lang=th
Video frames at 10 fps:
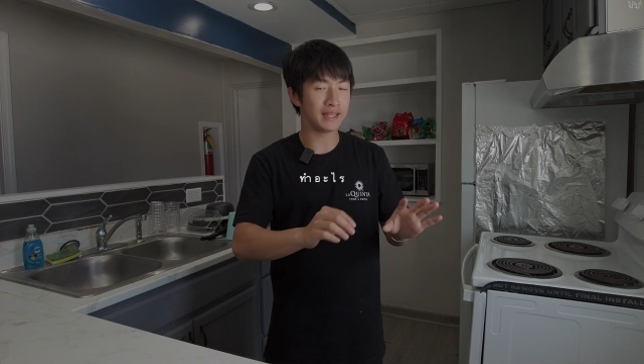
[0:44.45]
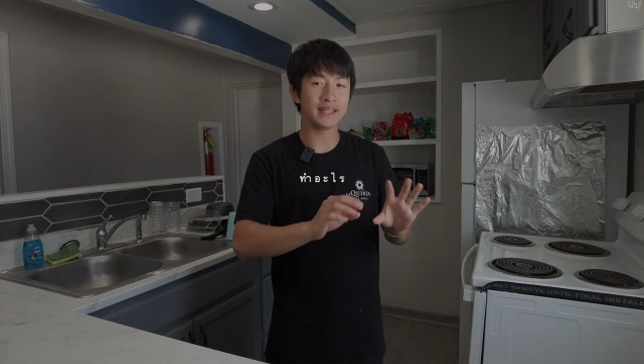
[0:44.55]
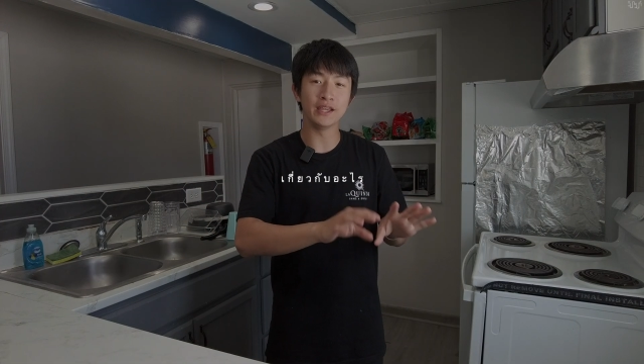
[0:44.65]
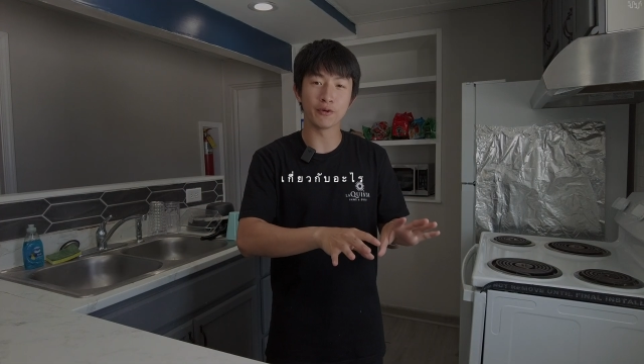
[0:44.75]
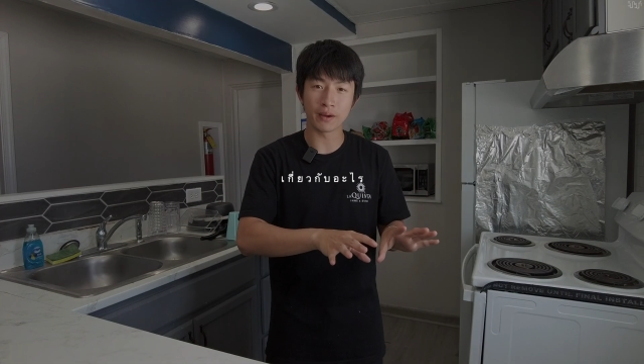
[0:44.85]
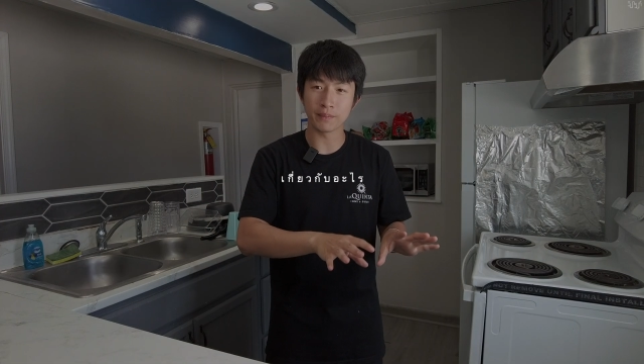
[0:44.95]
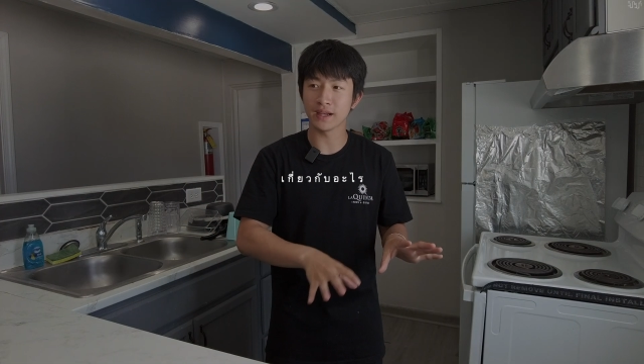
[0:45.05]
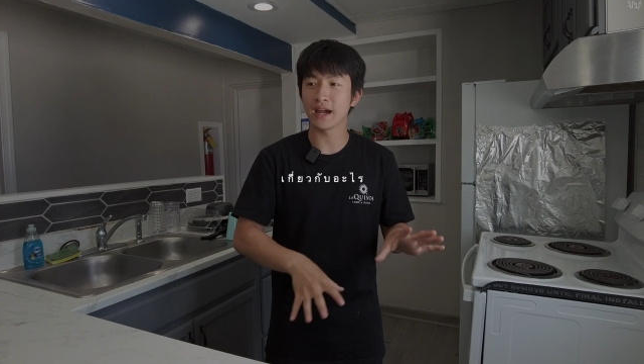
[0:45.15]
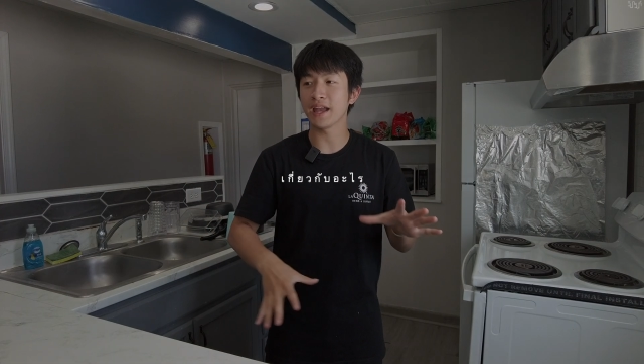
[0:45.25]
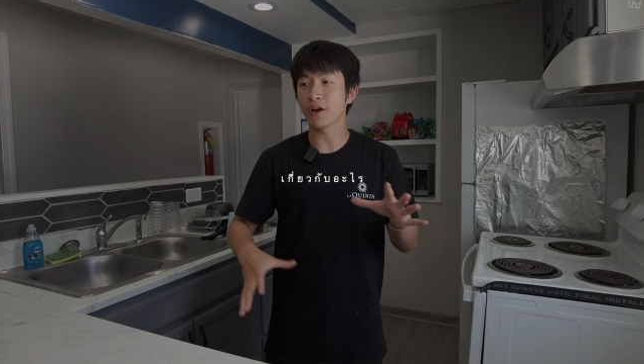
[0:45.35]
เกี่ยวกับ
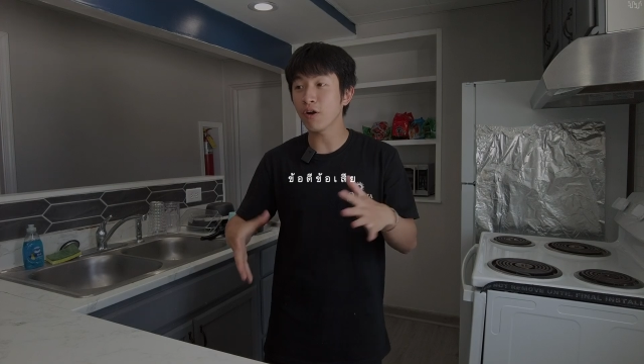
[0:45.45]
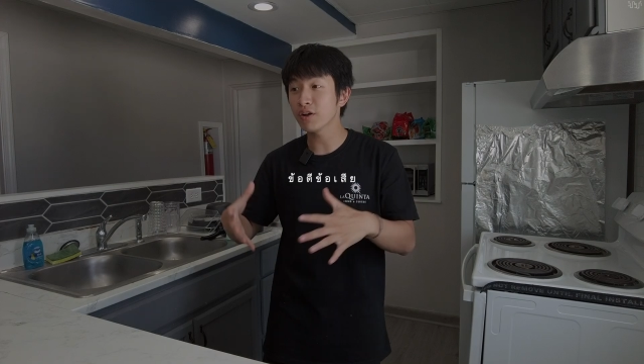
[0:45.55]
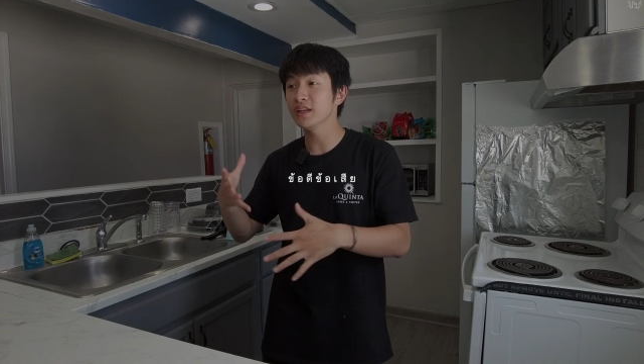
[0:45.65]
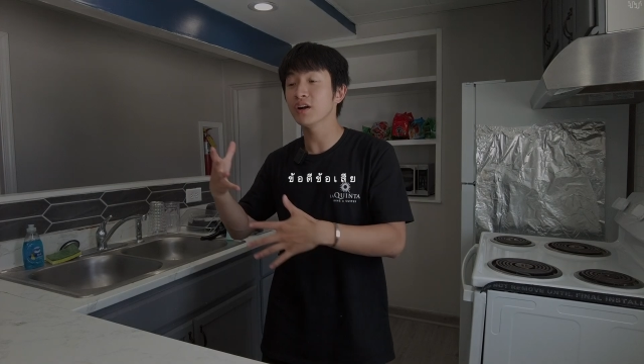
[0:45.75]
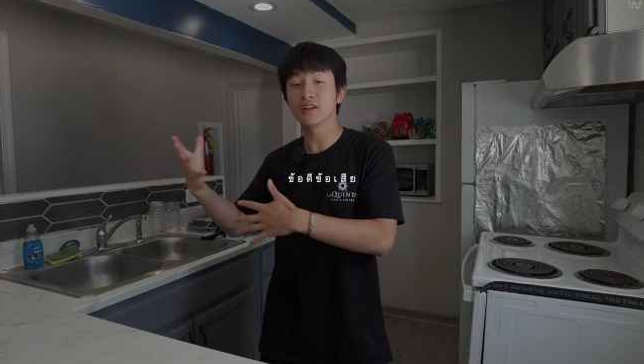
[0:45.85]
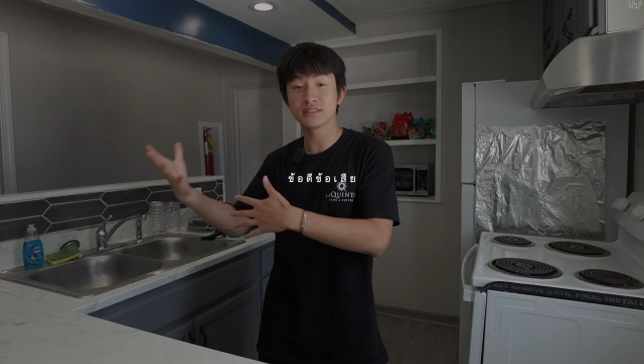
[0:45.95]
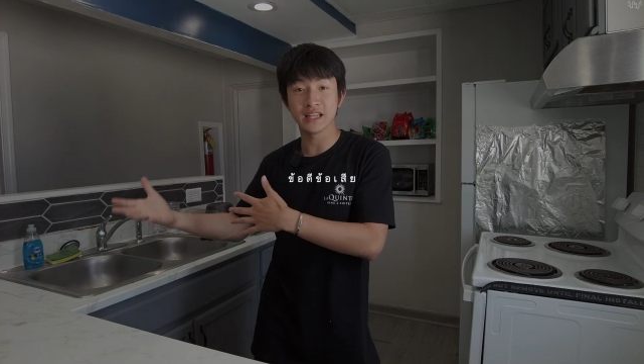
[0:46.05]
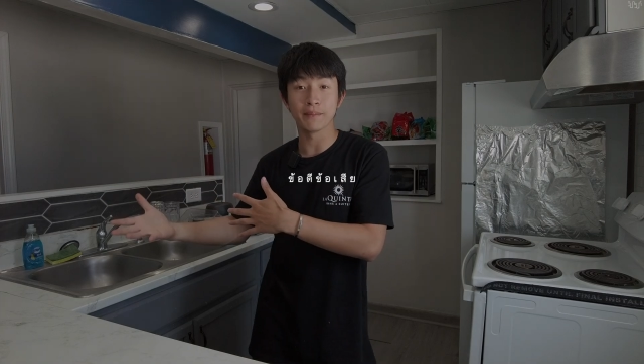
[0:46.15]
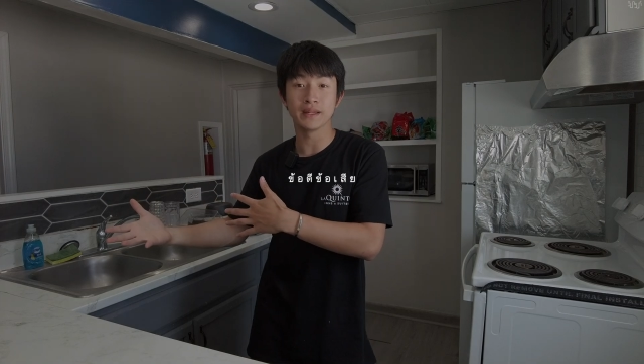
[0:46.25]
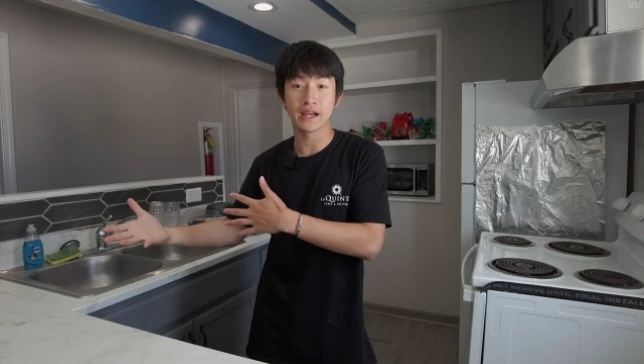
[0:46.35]
ยังไงข้อดีข้อเสี
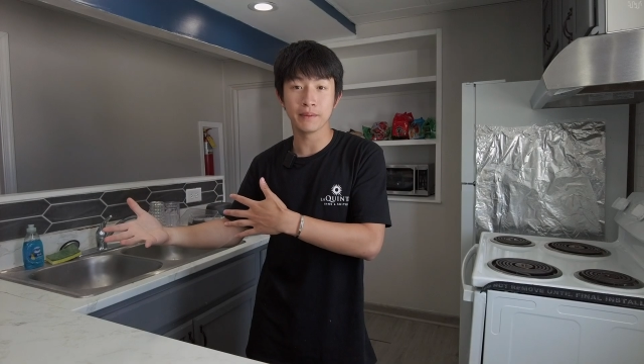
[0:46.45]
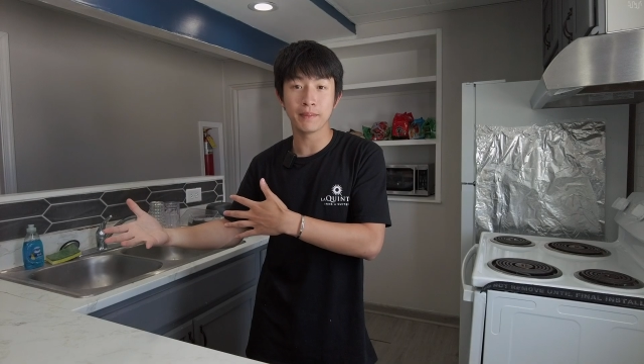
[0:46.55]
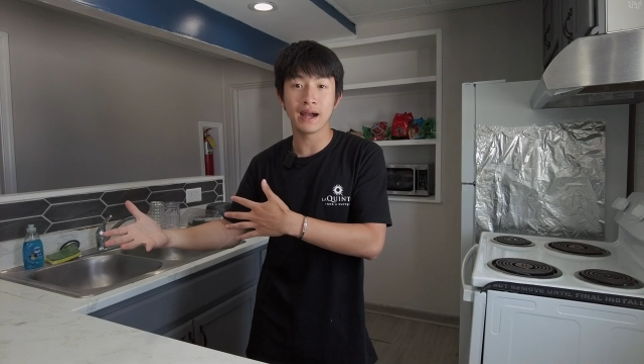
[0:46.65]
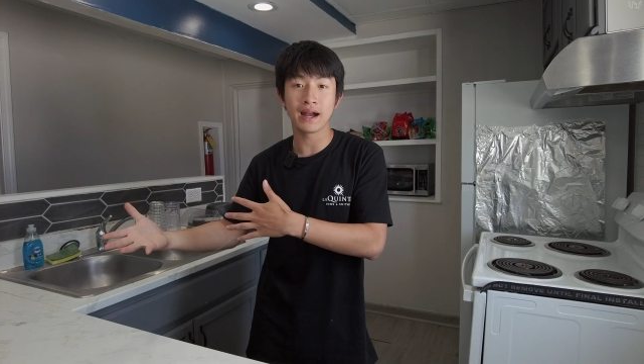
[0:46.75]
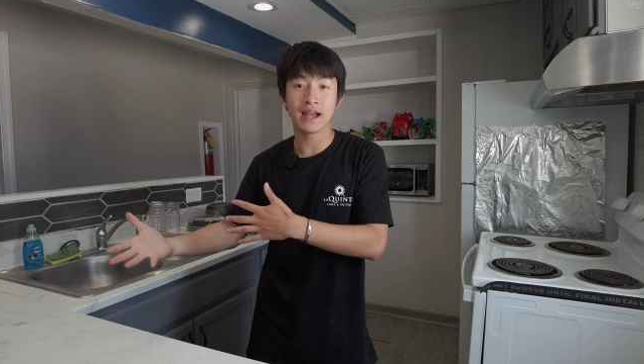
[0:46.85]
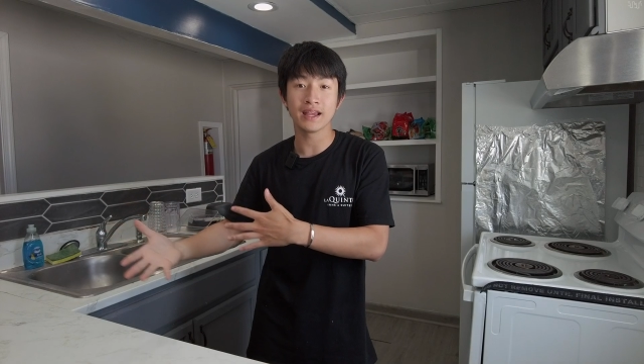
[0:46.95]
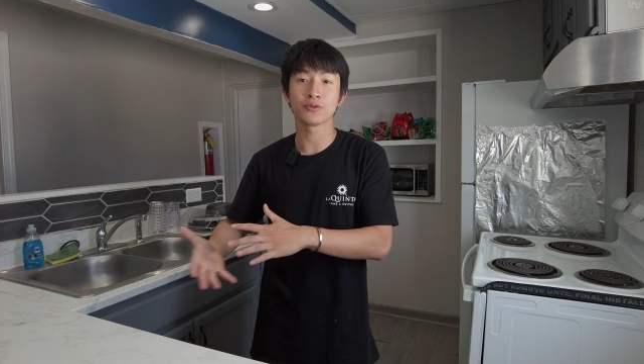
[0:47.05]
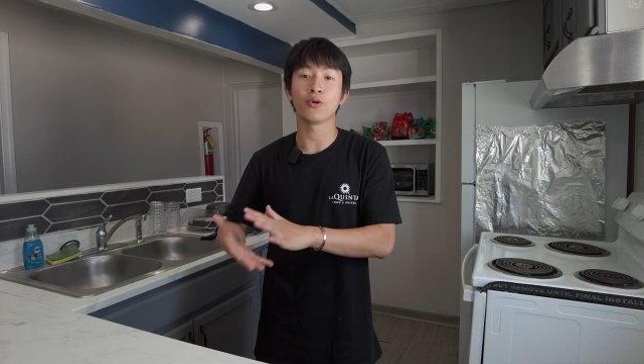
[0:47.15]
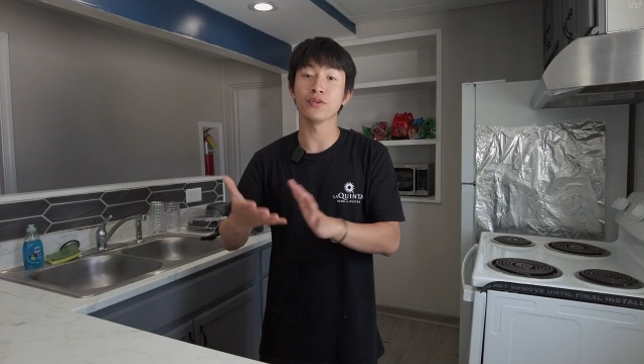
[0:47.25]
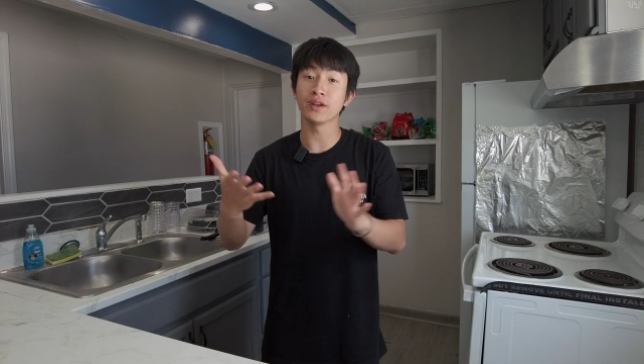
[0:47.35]
ยเป็นยังไงบ้างให้ทุ
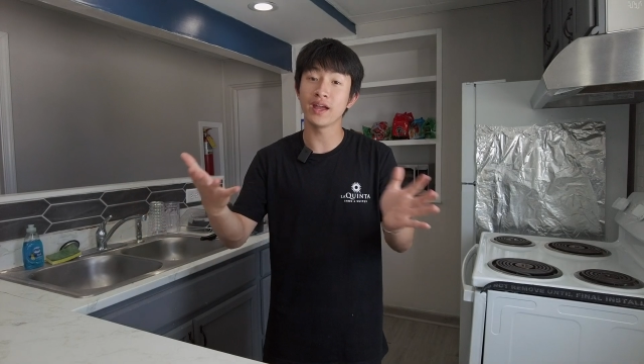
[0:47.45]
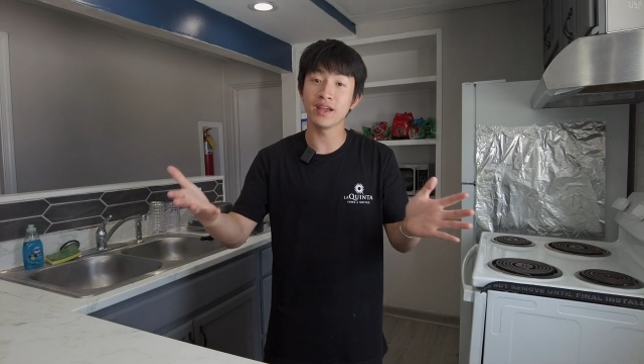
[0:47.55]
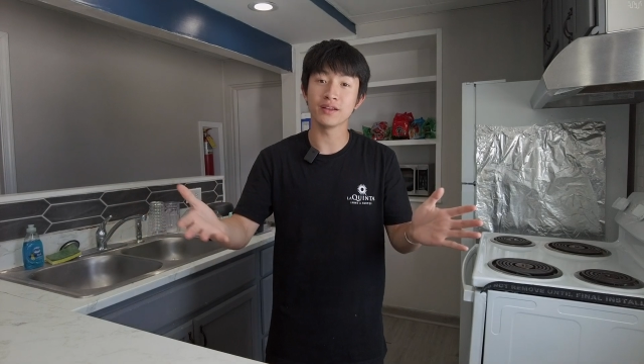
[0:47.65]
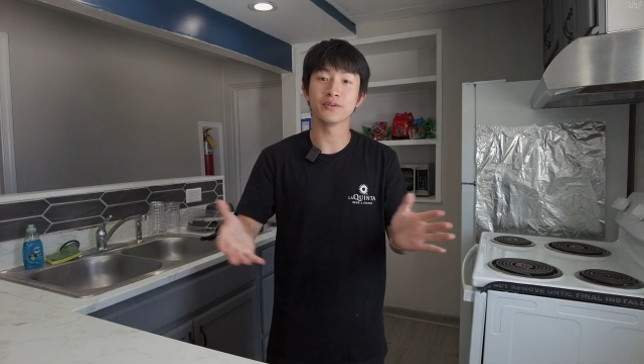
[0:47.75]
กคนได้